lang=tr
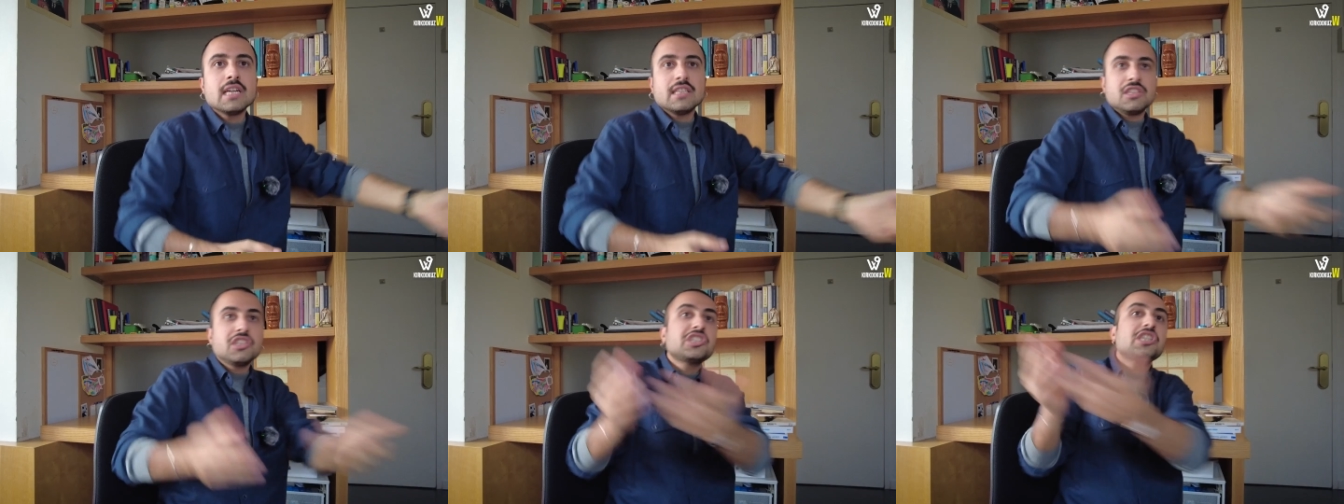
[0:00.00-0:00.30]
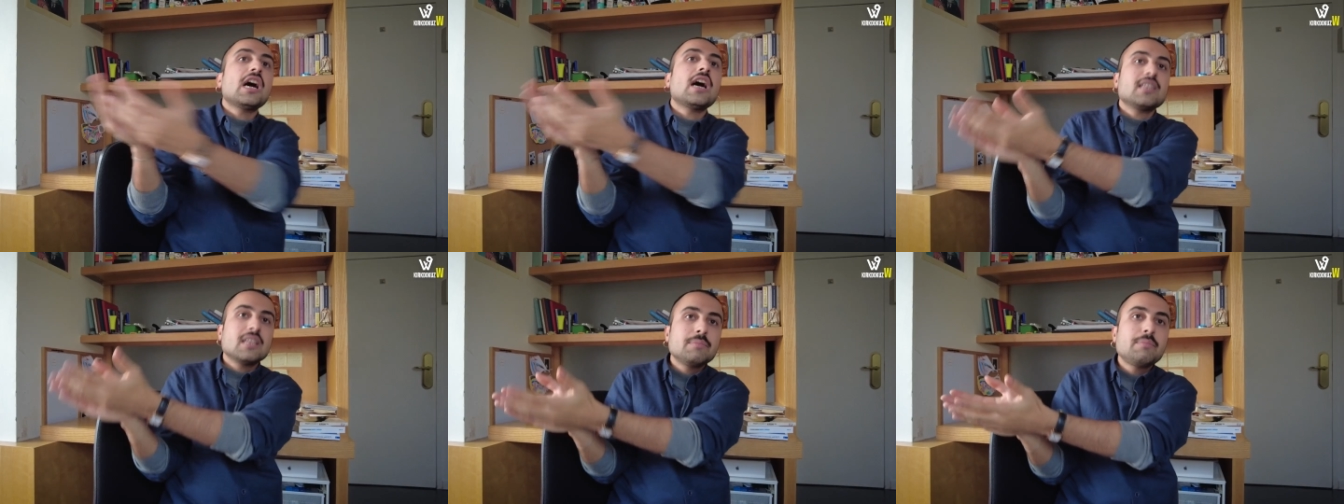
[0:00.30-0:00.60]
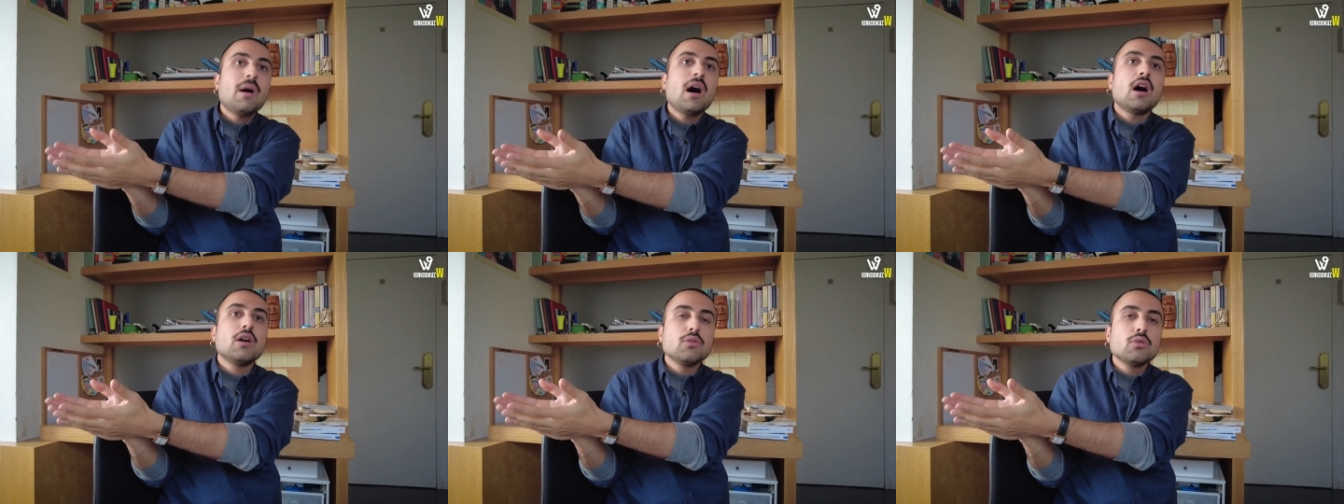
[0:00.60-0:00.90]
Dışarıda
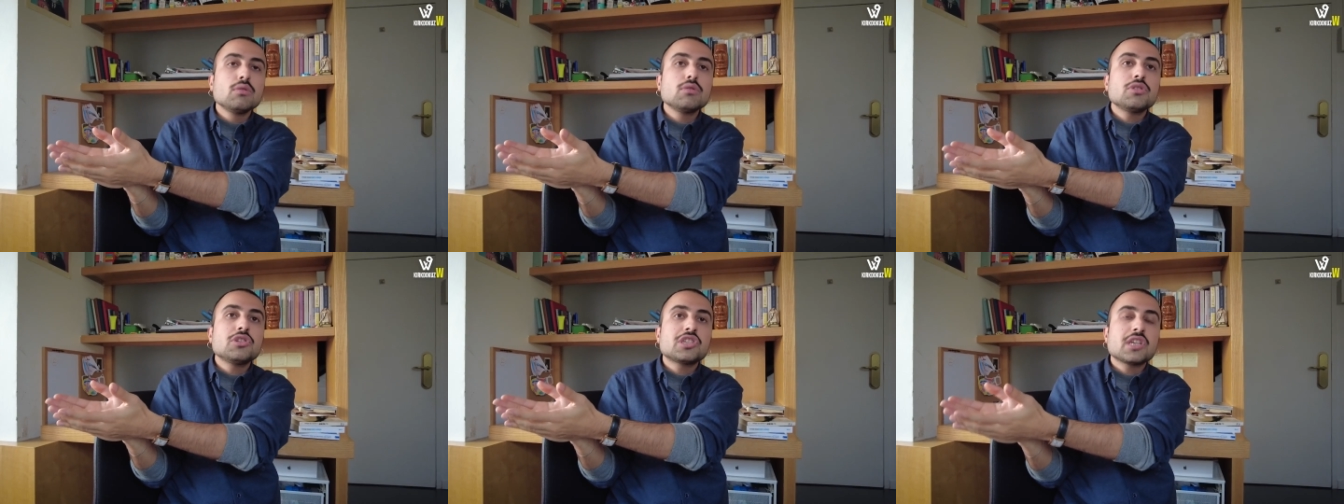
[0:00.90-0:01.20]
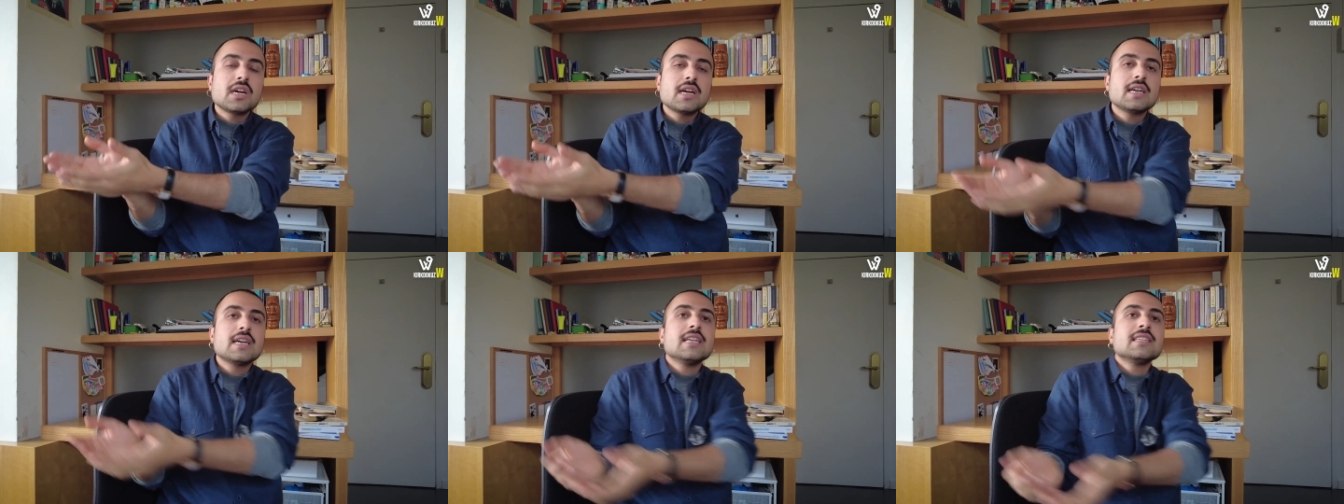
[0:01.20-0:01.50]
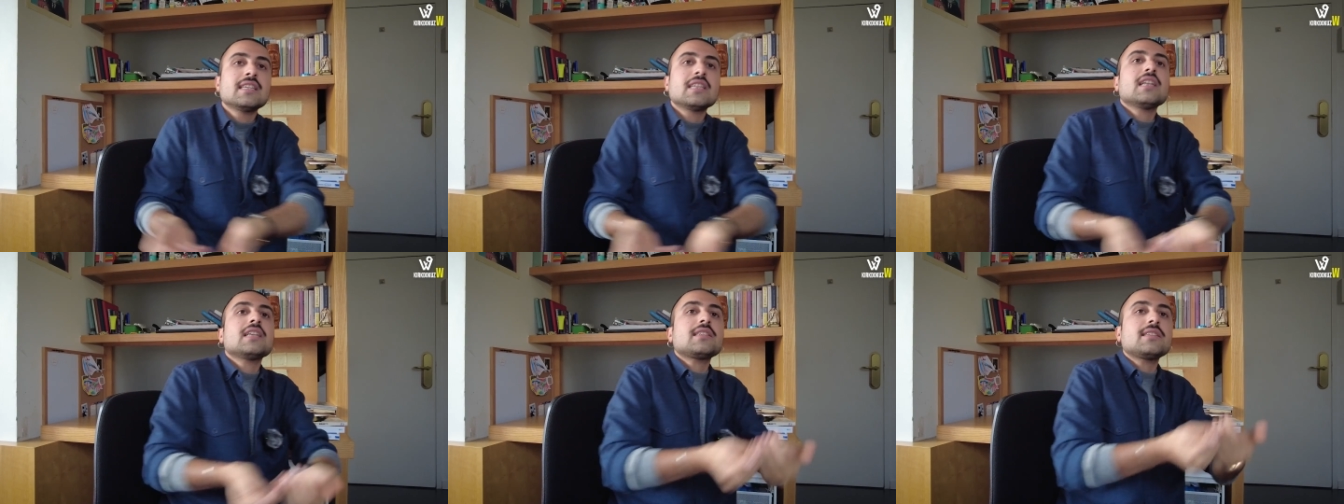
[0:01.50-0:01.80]
pahalı olunca
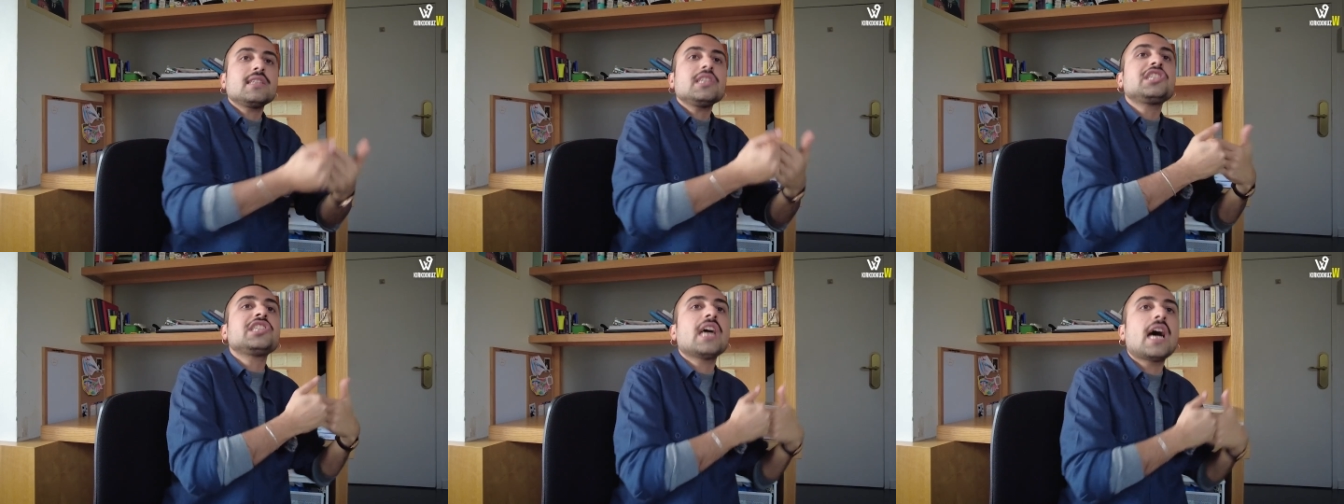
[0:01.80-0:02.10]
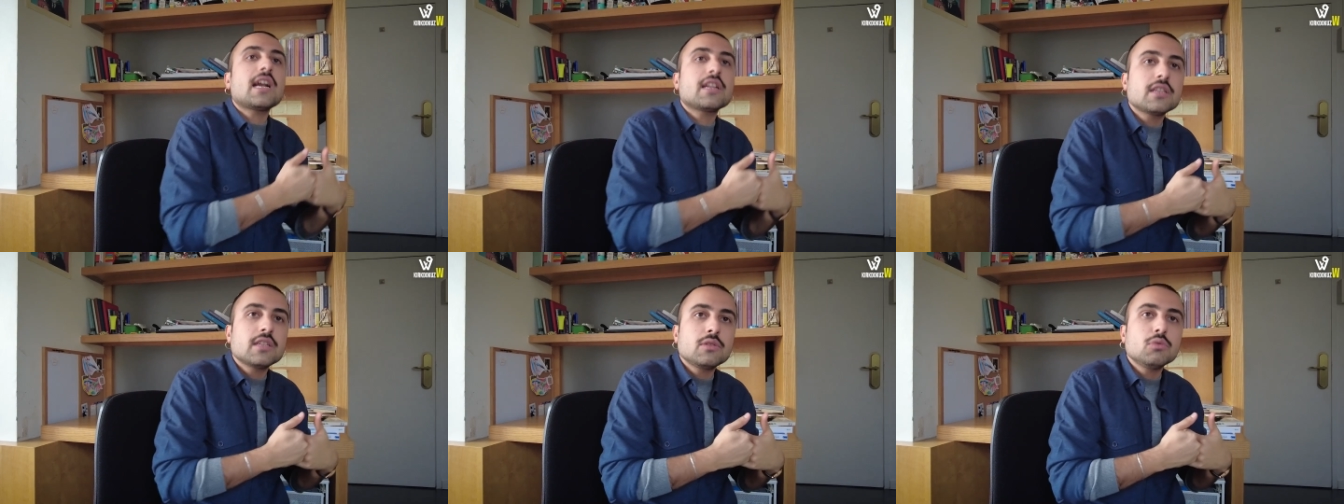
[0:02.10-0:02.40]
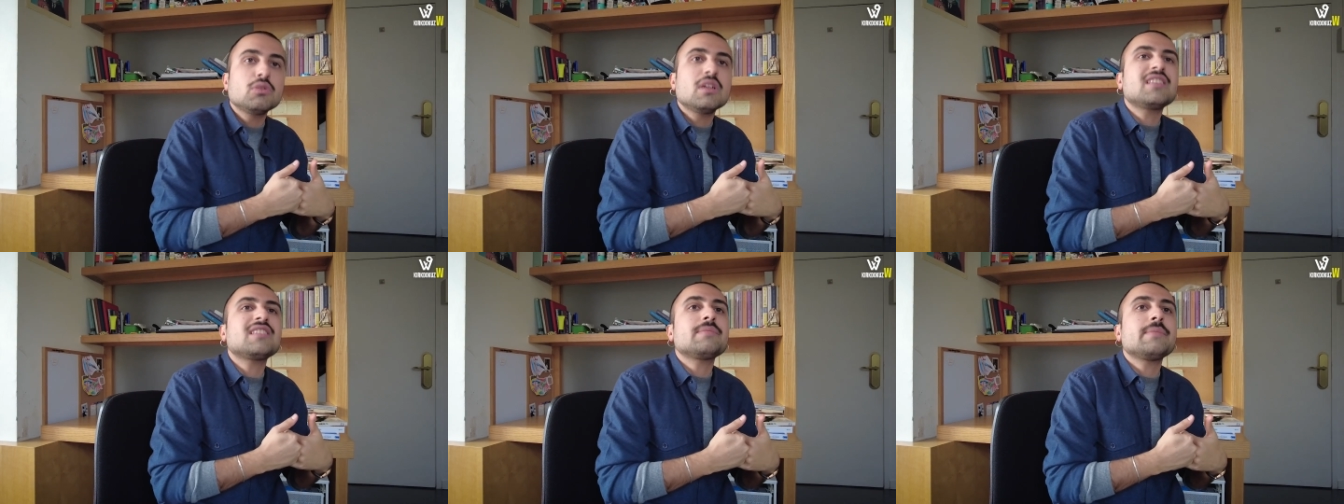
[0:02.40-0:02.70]
sen aslında içeride
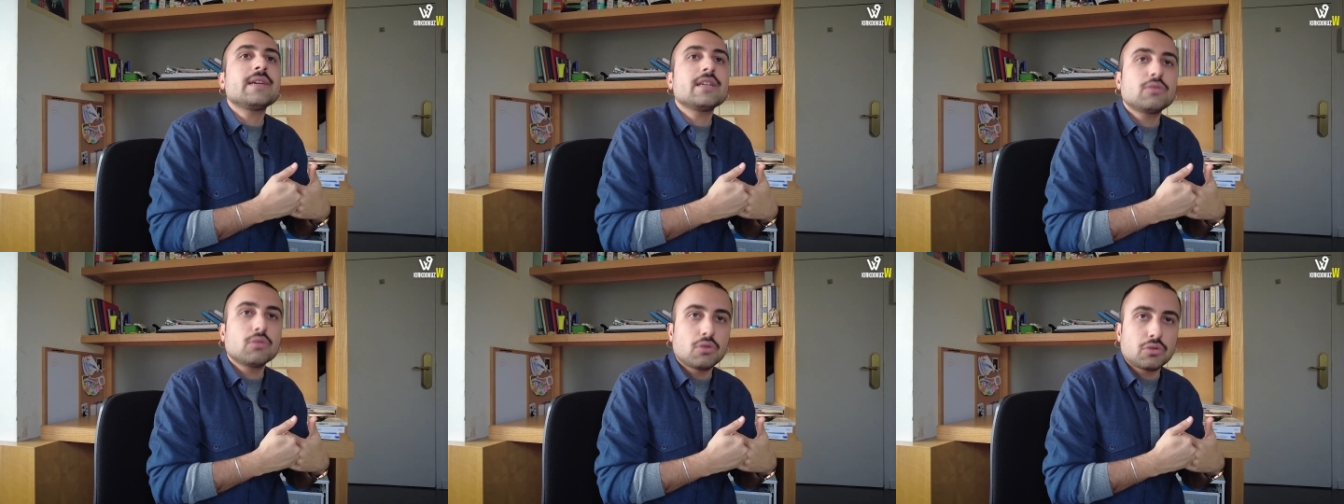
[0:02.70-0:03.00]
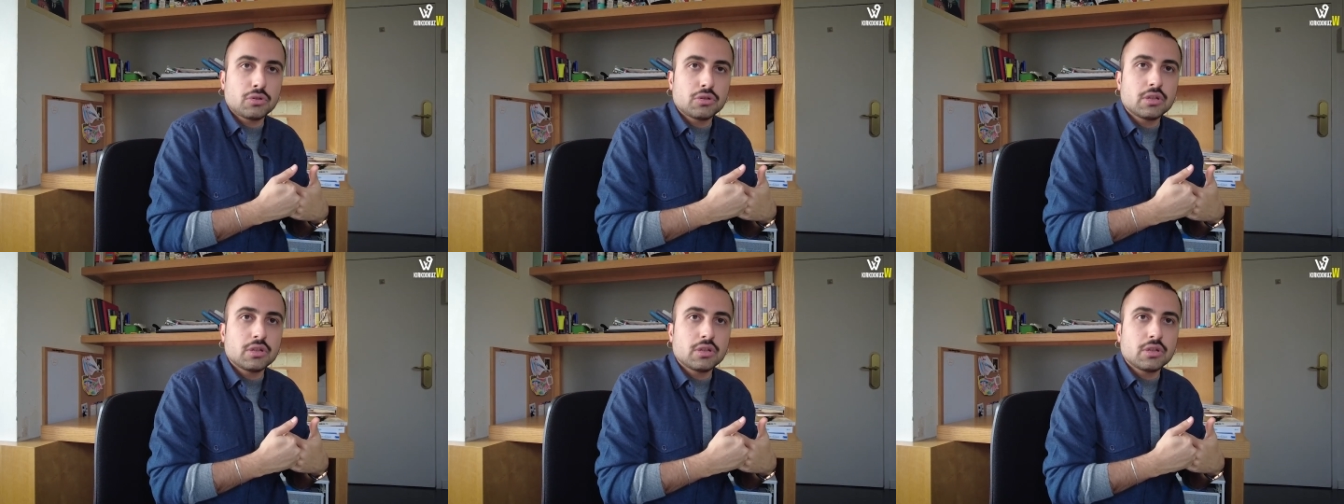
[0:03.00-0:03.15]
üretmeye doğru